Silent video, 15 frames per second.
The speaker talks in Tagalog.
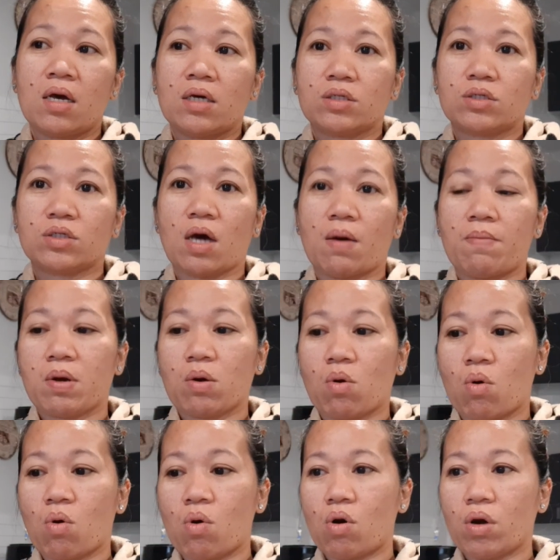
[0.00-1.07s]
So sabi
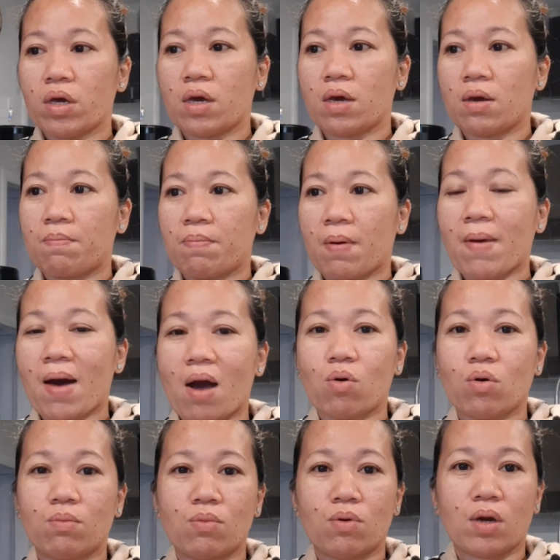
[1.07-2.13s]
ko,
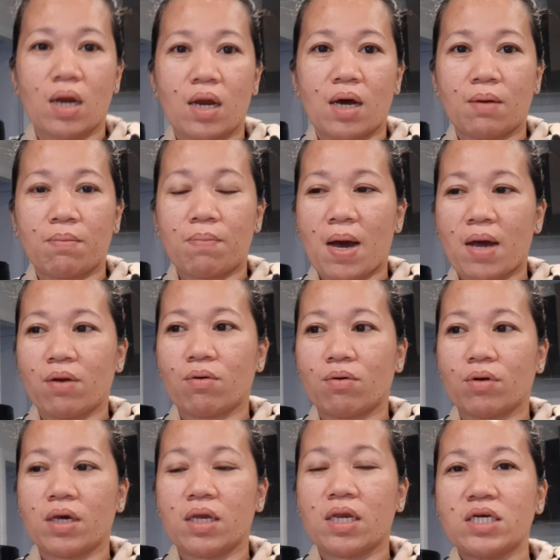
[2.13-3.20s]
ipabakod mo na lang paanong
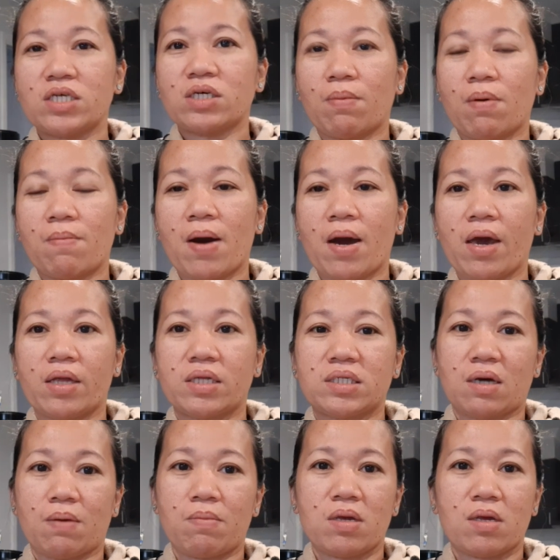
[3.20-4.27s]
hindi siya babayad.
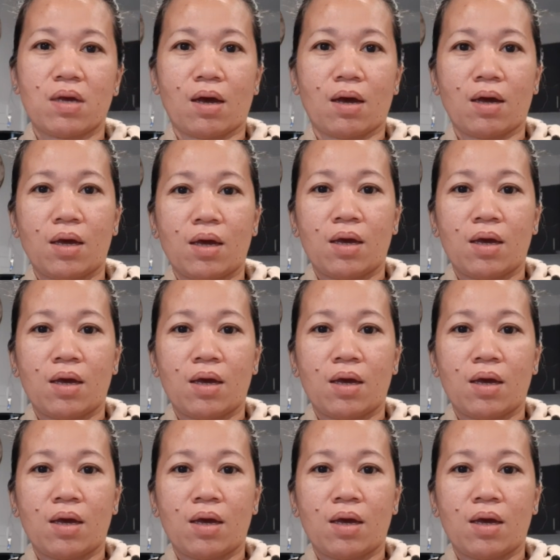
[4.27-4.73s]
Sabi niya,